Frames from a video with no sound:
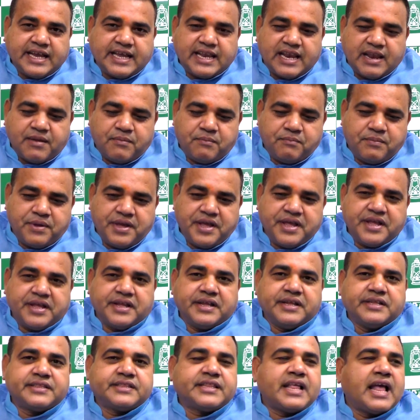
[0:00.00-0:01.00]
एक लंबी
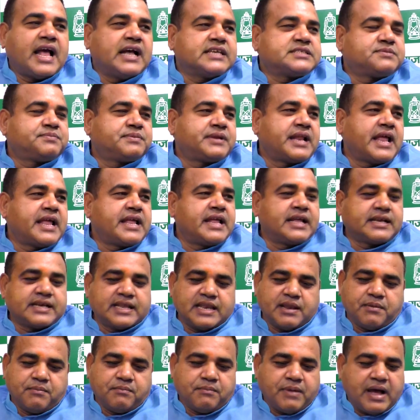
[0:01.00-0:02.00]
इतिहास बनाई एक
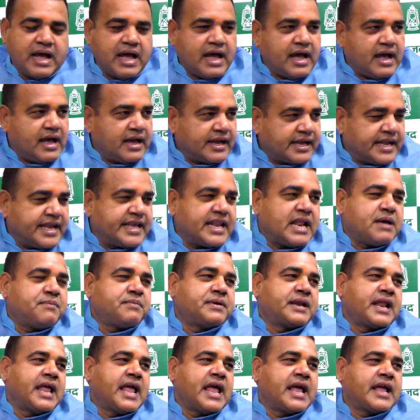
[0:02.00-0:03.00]
लंबा घेरा
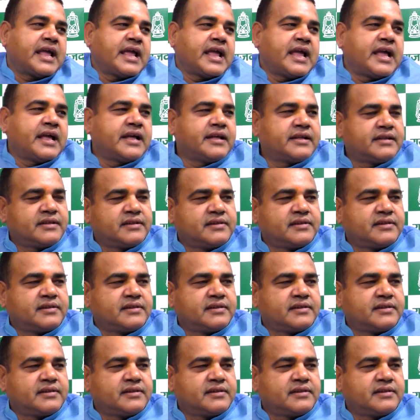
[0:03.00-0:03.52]
बनाया गया